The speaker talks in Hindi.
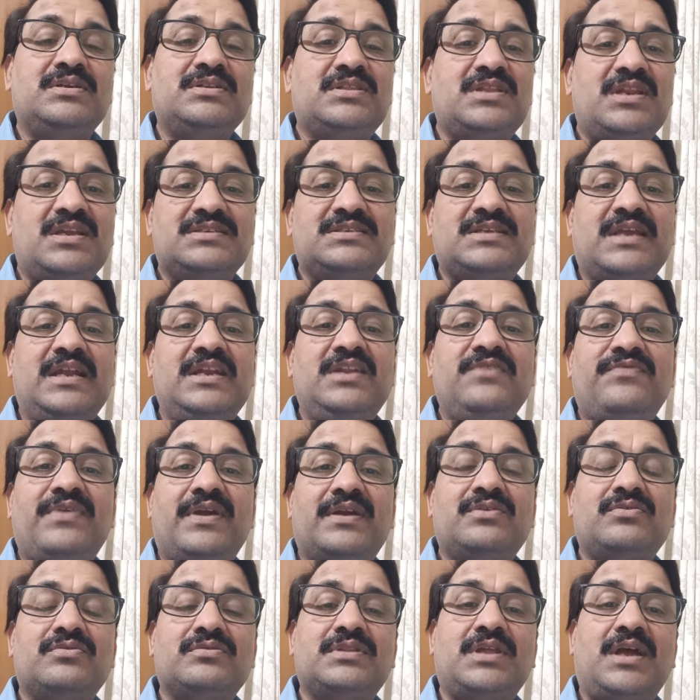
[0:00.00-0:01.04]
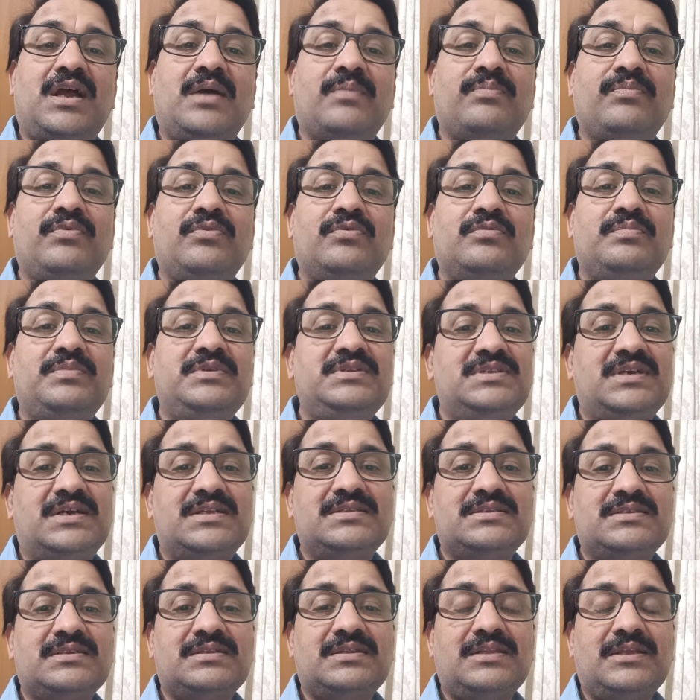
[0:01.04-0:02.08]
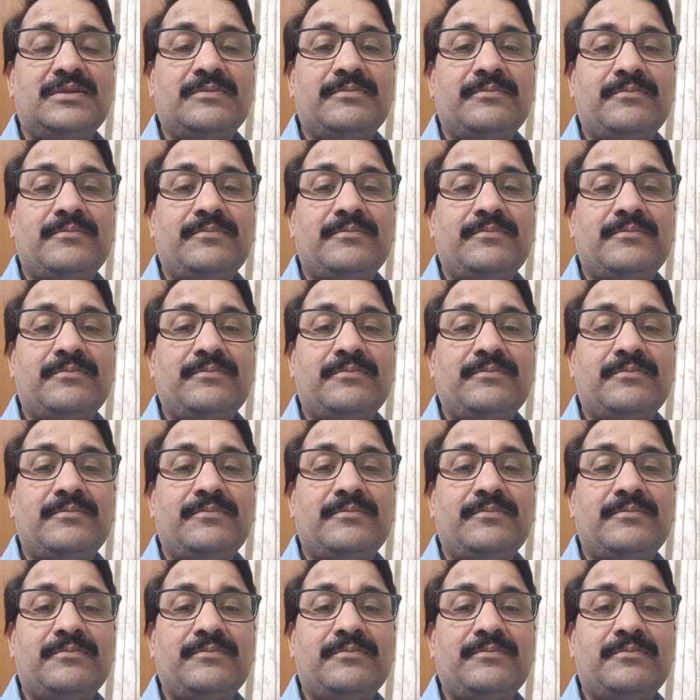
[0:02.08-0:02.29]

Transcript: कितना साइड इफ़ेक्ट होता आप लोग भी जान सकते